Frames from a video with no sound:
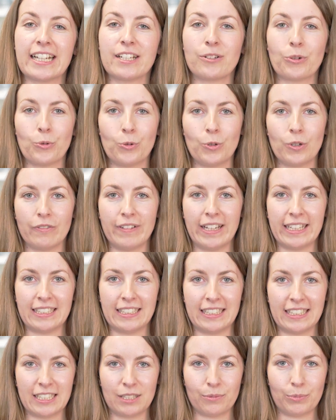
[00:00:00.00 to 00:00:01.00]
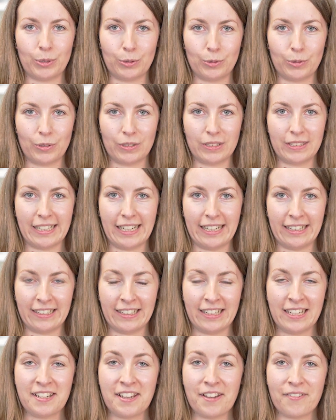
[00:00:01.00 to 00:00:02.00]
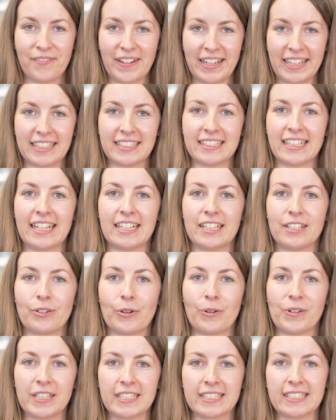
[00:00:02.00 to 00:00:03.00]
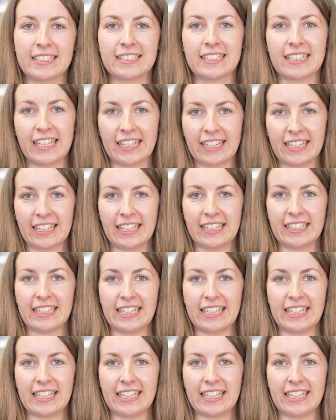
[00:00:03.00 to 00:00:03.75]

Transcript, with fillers: ein hochwertiges Produkt sein, welches einen äußerst geringen